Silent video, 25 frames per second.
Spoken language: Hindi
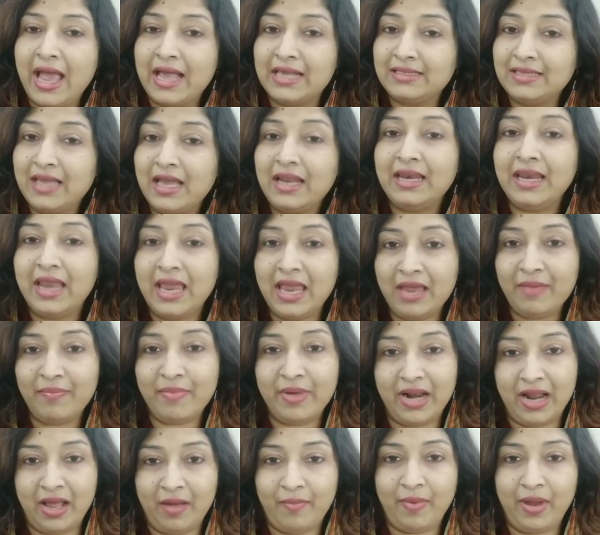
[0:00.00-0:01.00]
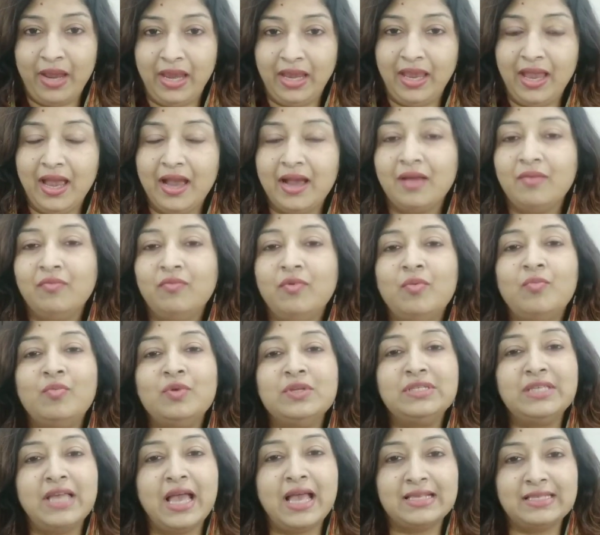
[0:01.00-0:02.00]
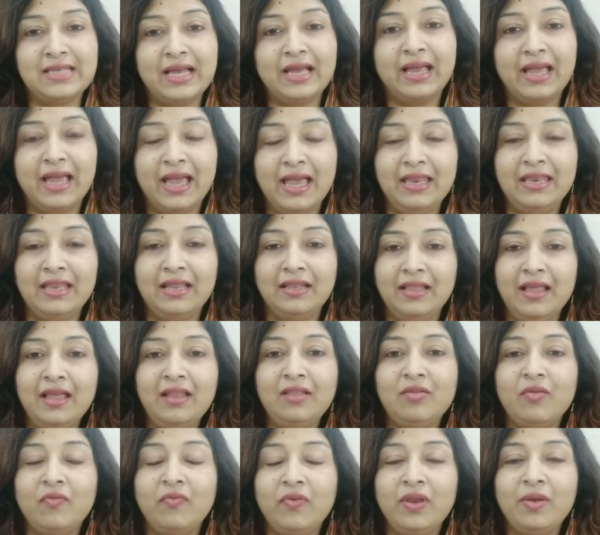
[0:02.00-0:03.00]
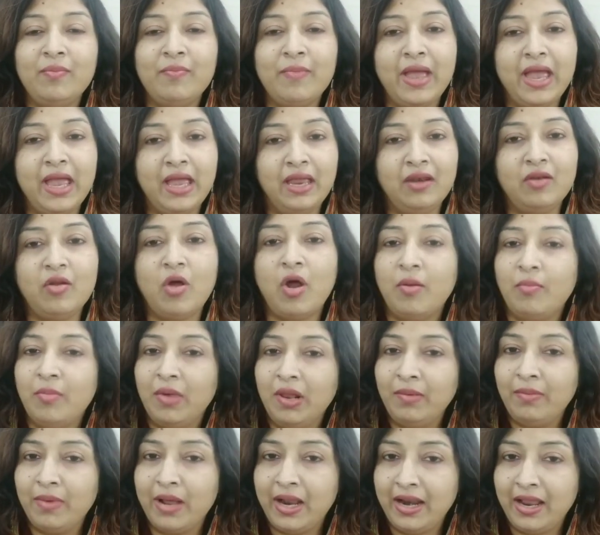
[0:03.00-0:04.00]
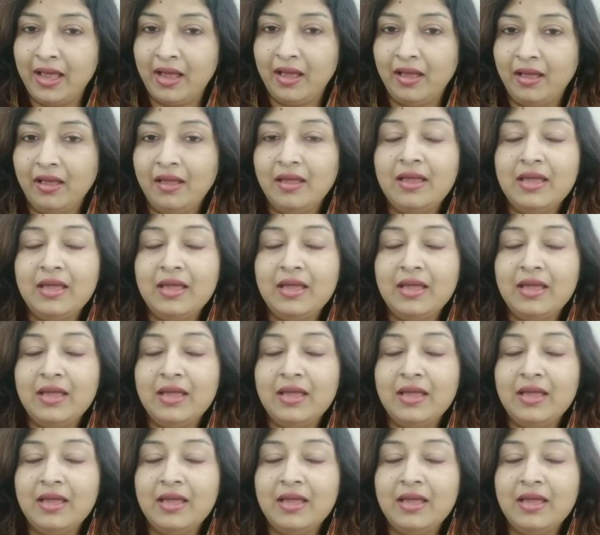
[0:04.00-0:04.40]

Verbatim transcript: ऐसा नहीं बना पाएंगे अगर वो मुझसे ऐसा कह देते तो फिर मैं नॉर्मल वाला